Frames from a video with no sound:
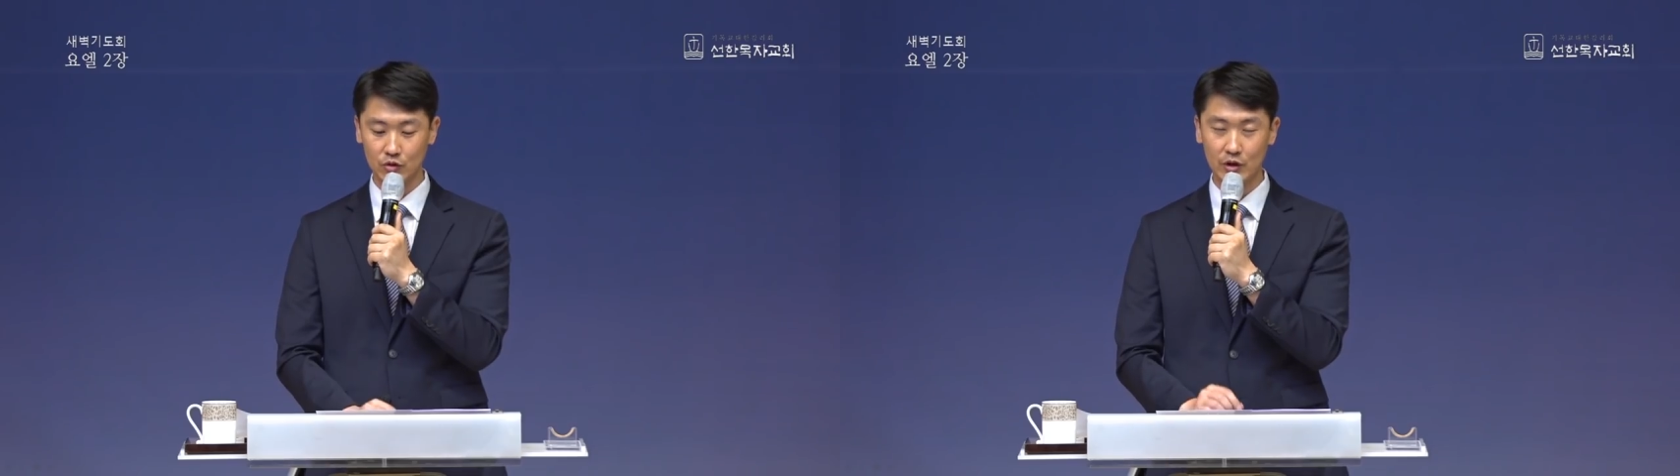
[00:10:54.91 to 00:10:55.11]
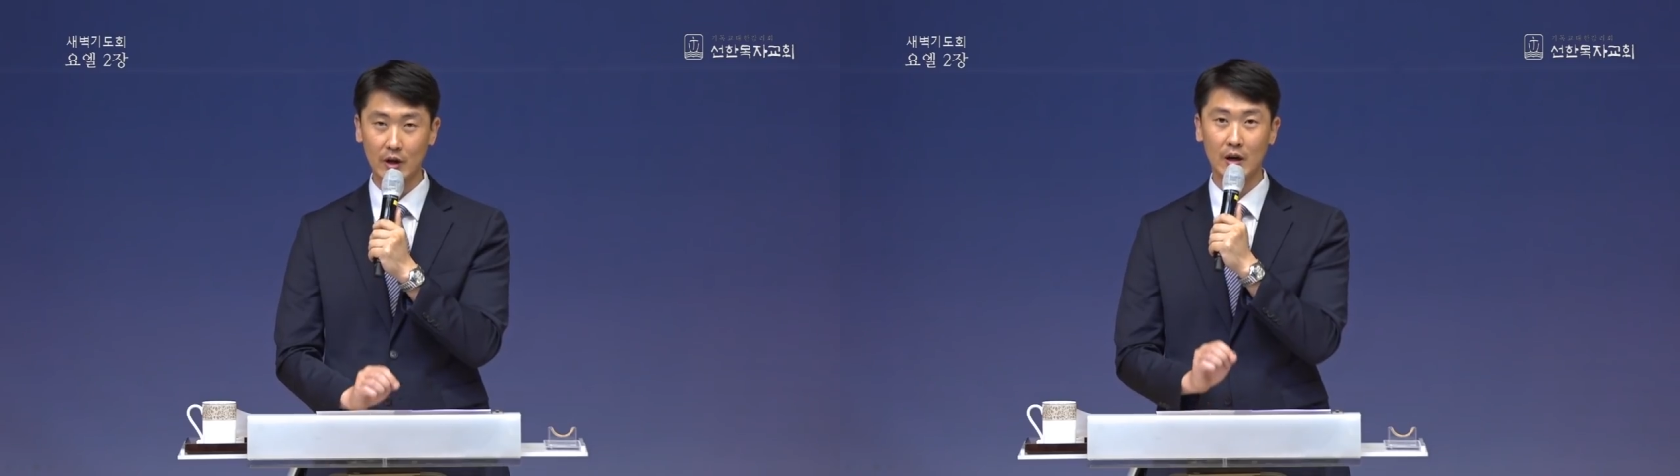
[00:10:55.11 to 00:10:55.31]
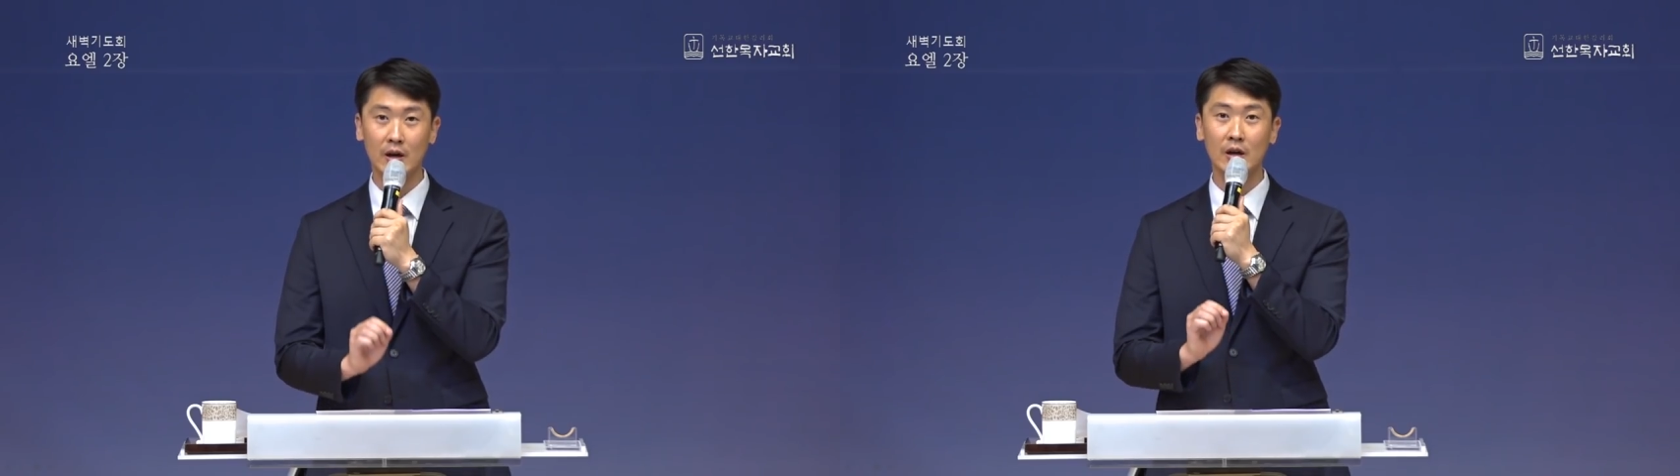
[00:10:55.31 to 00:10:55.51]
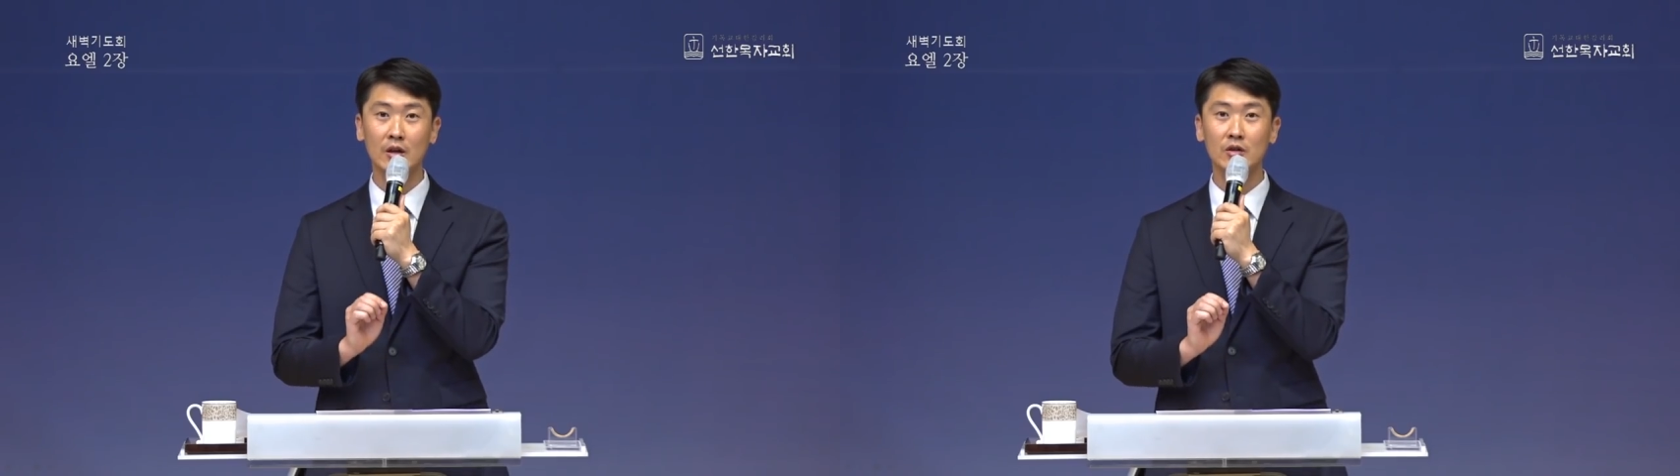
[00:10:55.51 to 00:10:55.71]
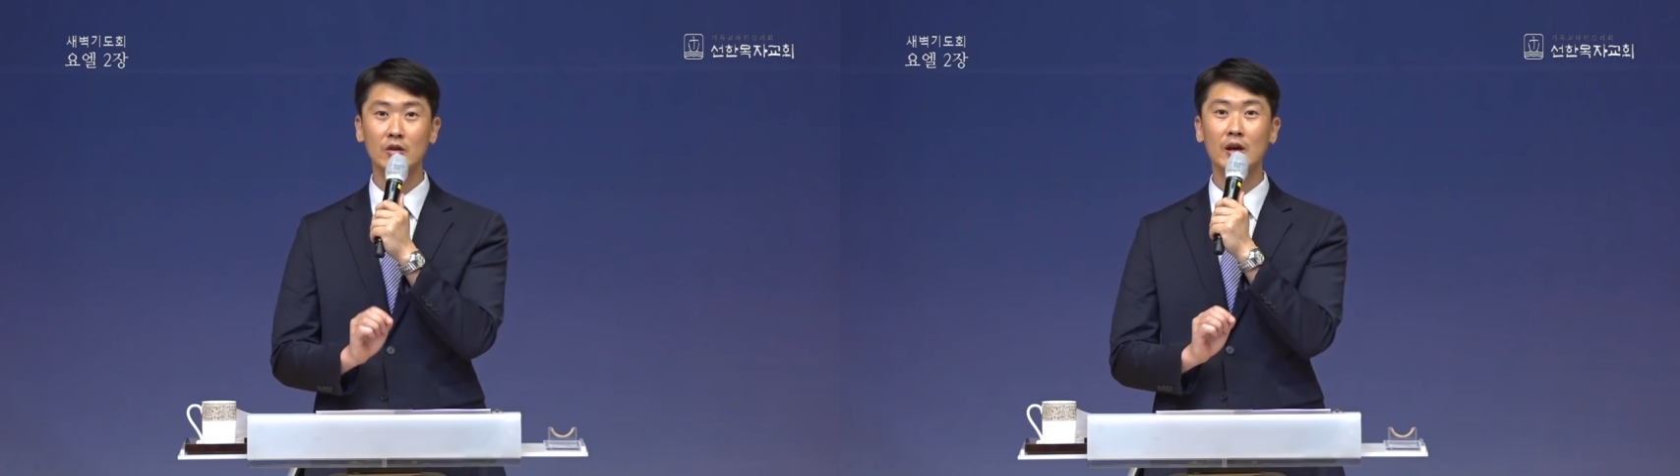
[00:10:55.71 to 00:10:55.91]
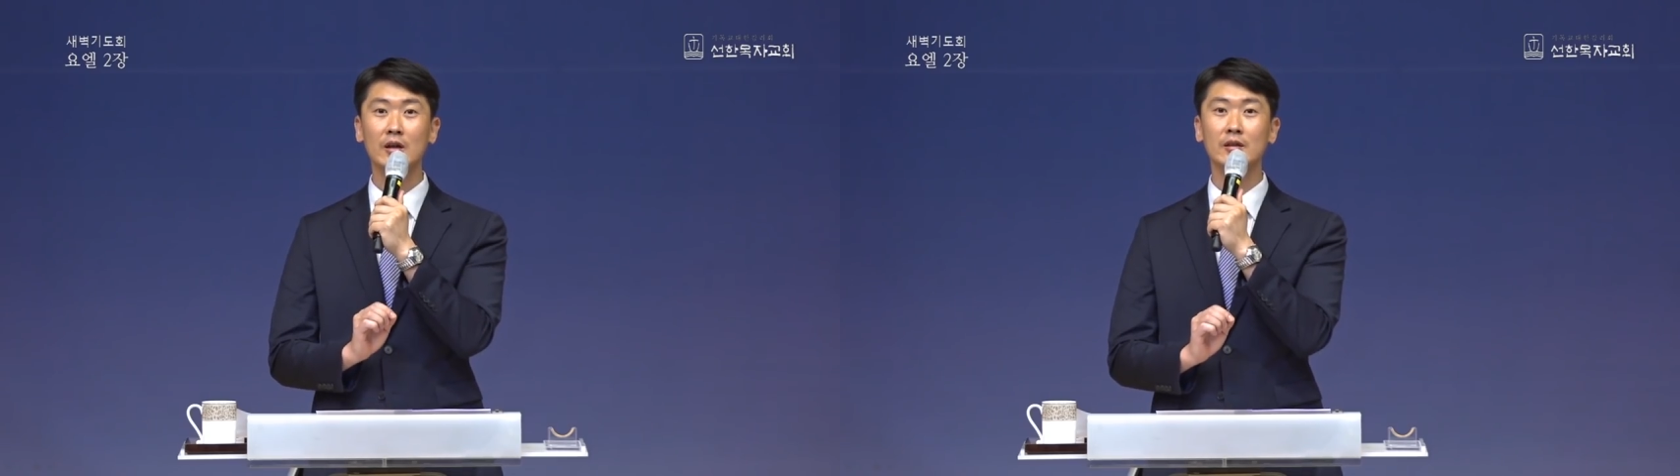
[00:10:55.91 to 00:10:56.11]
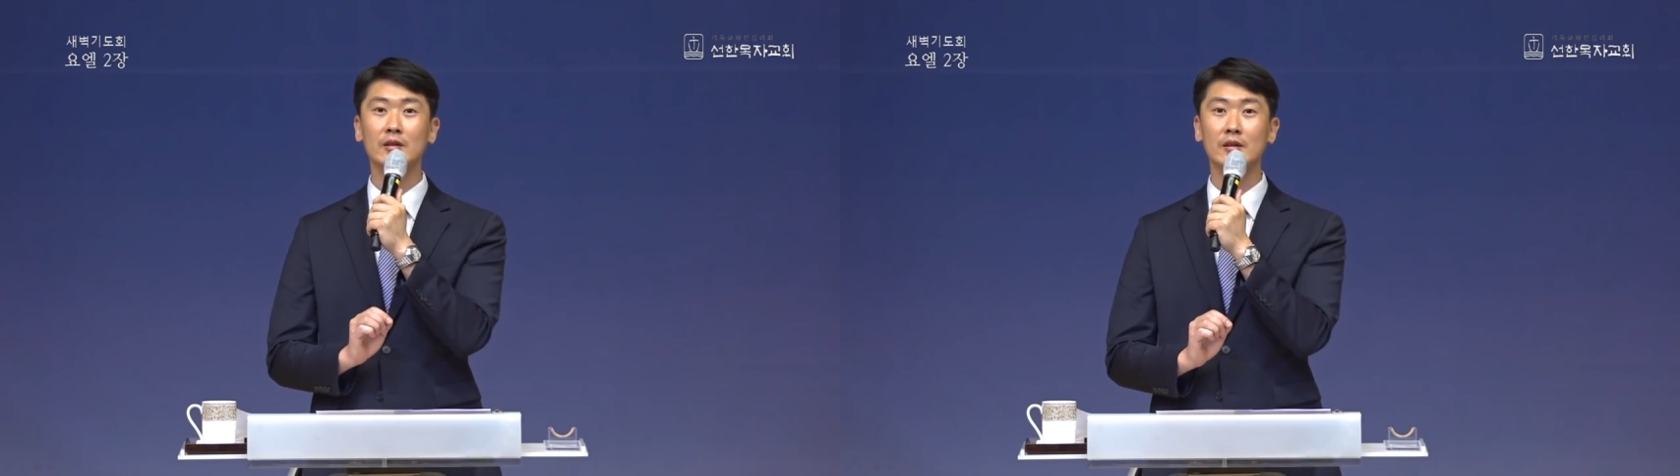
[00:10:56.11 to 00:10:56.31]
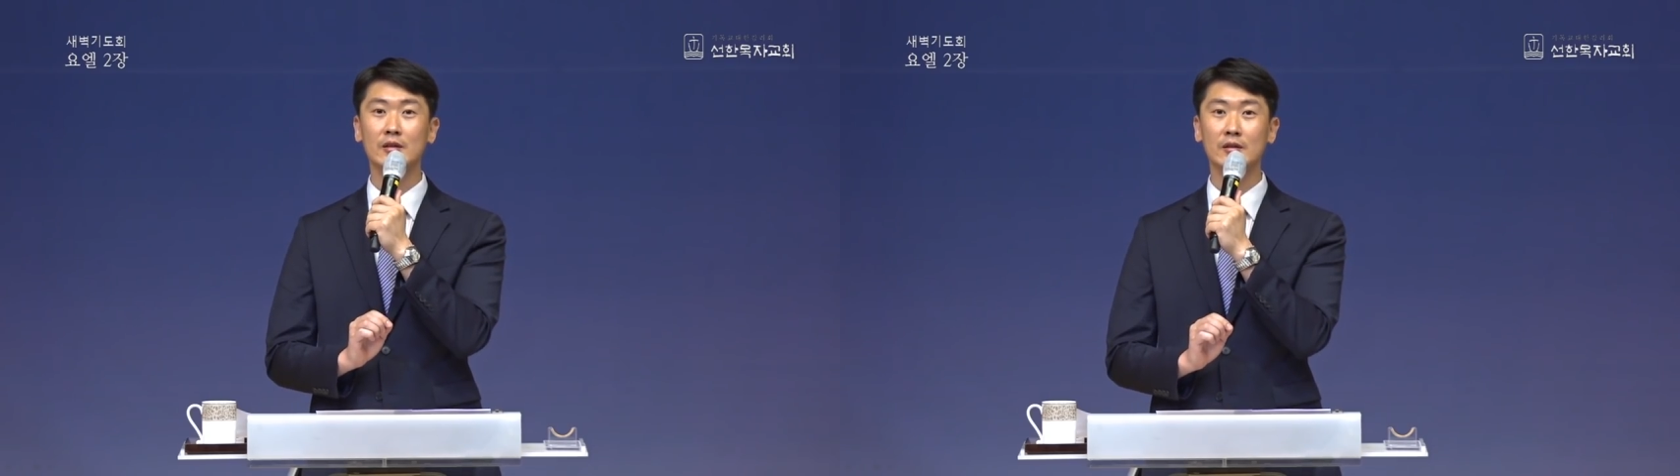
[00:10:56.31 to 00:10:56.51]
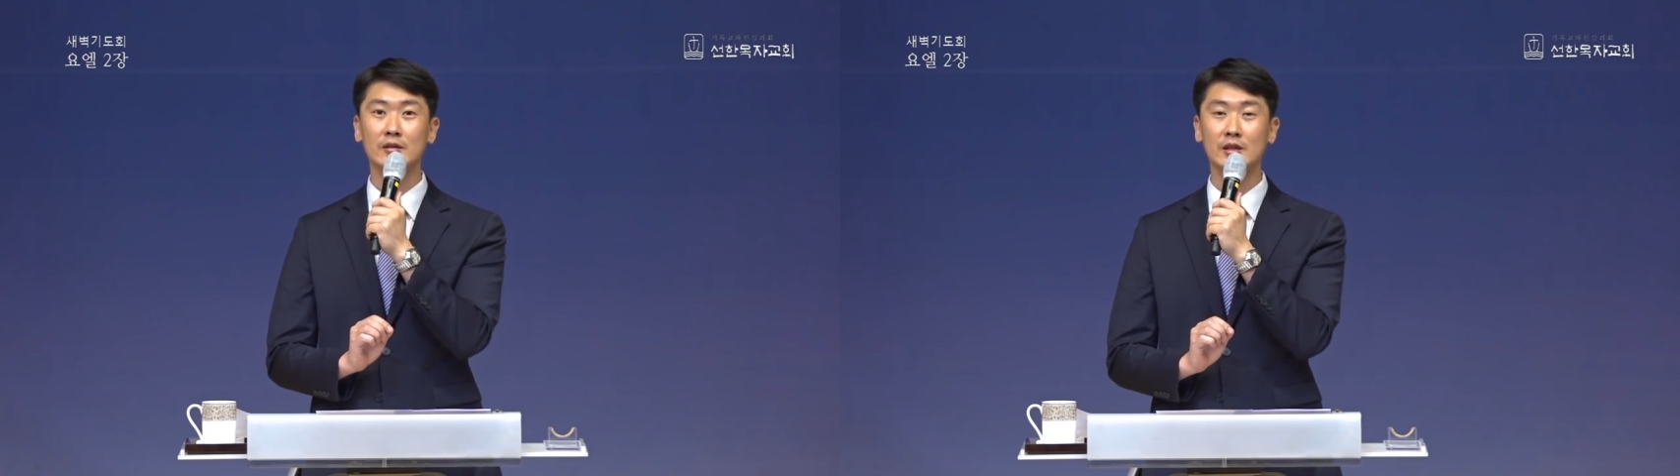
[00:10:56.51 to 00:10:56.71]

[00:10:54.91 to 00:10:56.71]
우리가 떠난 음,